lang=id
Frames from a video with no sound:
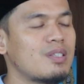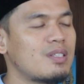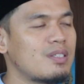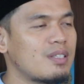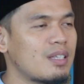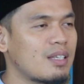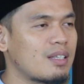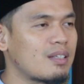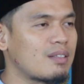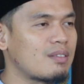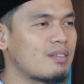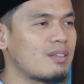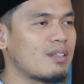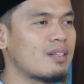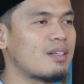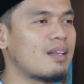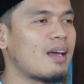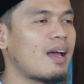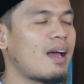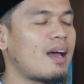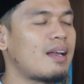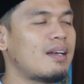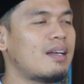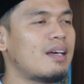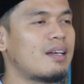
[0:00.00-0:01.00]
fisik
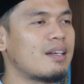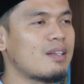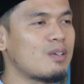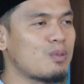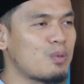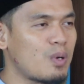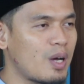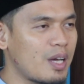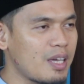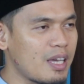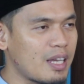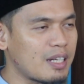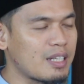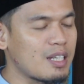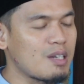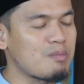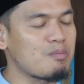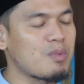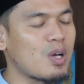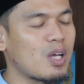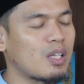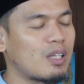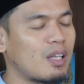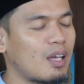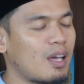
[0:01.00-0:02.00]
tidak ada riwayat
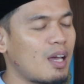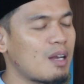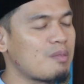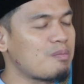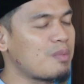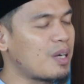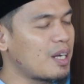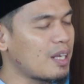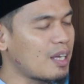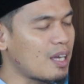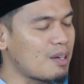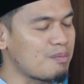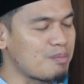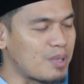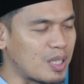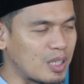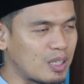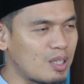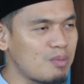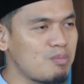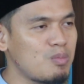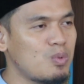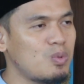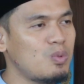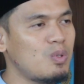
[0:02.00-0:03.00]
yang mengatakan mereka
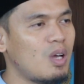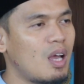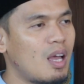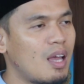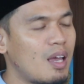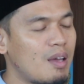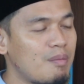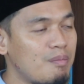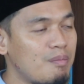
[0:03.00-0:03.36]
bertemu